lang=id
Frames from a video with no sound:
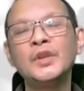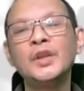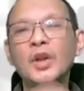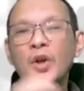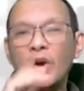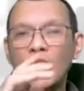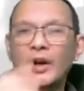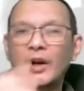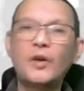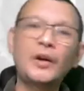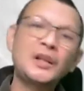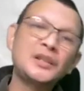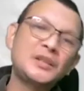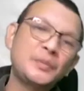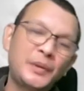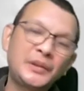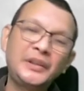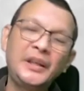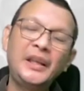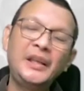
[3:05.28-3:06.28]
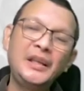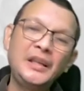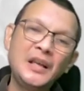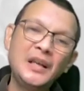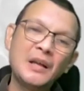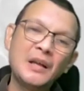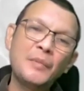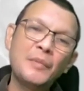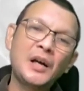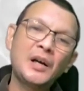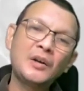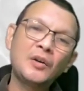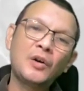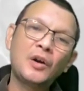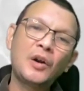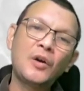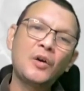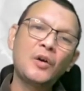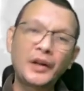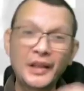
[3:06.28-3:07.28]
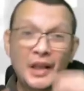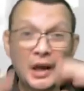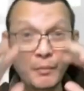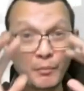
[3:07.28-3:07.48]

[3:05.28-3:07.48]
Orang-orang seperti ini dinamakan orang-orang yang